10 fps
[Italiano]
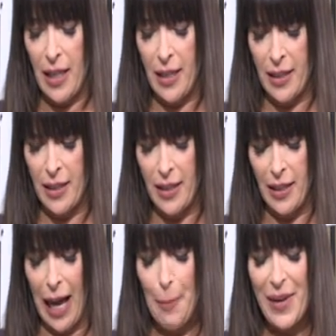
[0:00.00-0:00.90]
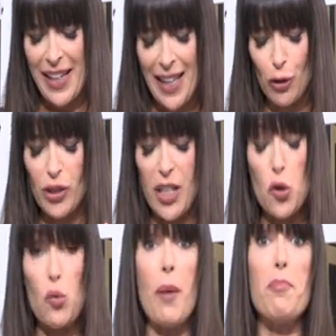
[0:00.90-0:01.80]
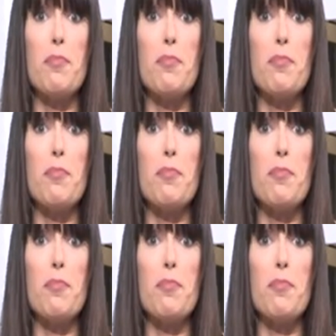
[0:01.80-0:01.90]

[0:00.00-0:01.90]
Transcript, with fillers: eh, ha parlato della sua